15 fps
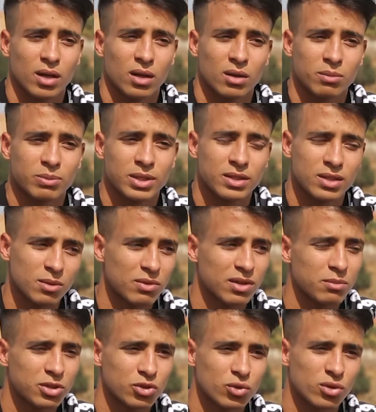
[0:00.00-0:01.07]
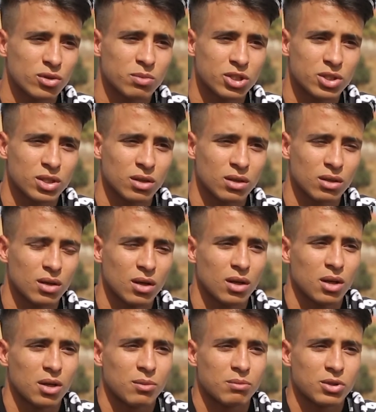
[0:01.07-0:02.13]
بديت نبذل مجهود باش
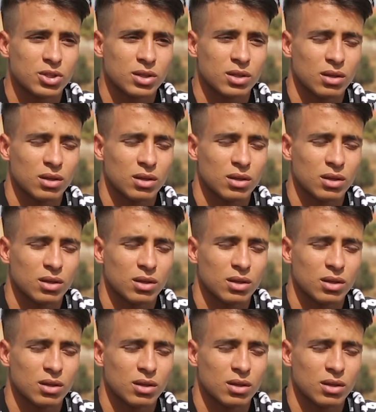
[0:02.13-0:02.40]
باش